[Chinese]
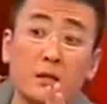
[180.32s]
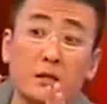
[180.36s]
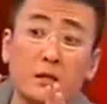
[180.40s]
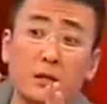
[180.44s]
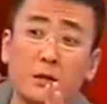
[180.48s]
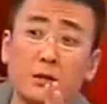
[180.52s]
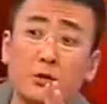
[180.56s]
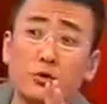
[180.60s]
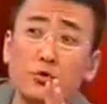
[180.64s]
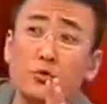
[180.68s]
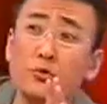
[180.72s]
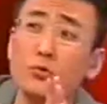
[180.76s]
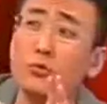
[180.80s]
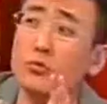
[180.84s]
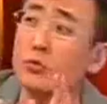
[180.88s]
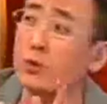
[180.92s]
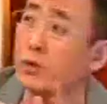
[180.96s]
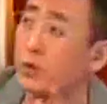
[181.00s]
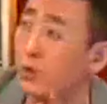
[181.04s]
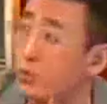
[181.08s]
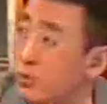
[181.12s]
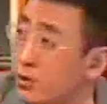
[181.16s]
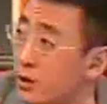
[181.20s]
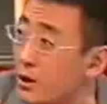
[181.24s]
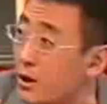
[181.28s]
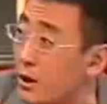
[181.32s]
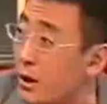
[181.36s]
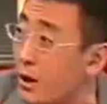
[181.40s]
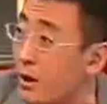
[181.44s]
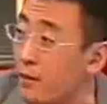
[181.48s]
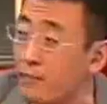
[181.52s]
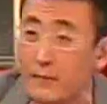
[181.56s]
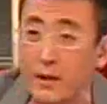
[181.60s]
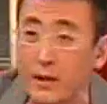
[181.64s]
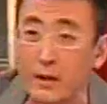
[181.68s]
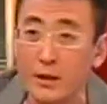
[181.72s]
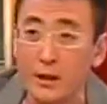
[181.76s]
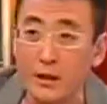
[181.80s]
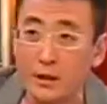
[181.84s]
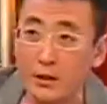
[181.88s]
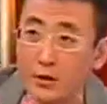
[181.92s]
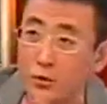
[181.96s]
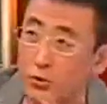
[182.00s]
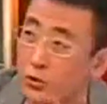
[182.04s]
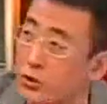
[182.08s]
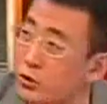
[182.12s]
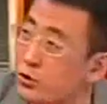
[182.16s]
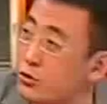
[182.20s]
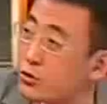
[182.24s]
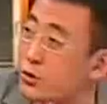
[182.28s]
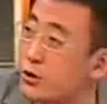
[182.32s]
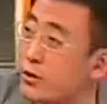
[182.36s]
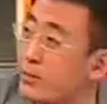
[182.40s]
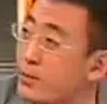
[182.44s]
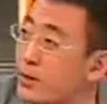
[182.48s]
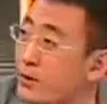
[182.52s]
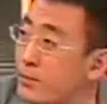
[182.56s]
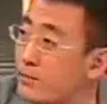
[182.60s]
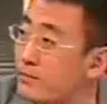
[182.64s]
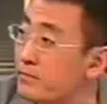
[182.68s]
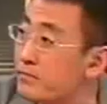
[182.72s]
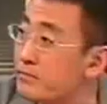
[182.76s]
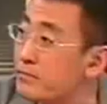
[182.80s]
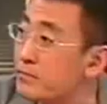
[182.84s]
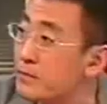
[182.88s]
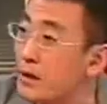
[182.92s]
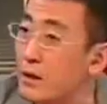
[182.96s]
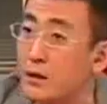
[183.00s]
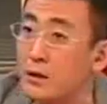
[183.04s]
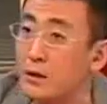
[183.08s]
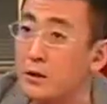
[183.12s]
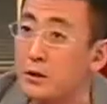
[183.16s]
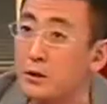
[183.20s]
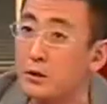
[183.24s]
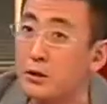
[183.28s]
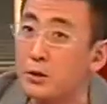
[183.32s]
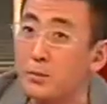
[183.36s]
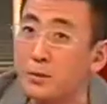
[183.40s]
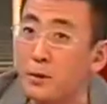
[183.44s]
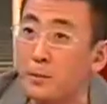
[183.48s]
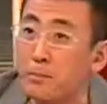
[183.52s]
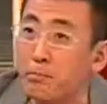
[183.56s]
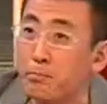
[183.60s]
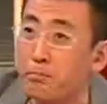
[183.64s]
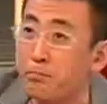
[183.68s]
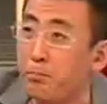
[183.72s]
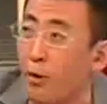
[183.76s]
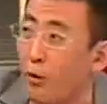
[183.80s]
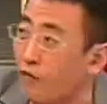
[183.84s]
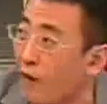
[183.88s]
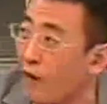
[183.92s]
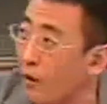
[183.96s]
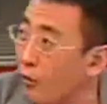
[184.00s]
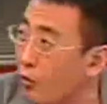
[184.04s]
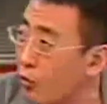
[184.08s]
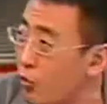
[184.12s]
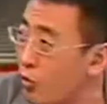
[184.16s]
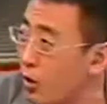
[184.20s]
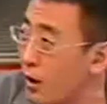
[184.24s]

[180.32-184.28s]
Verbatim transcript: 对你这个中国游客啊，有一种什么，是不是暴